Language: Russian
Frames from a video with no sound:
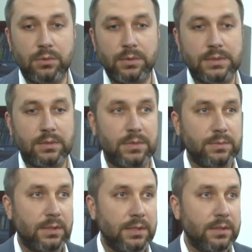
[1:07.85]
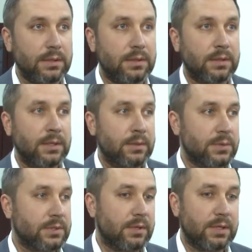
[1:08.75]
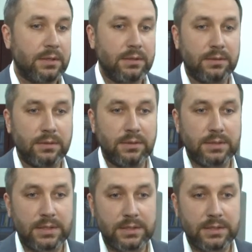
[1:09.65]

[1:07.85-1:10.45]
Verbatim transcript: области бесплатно, позволяет и за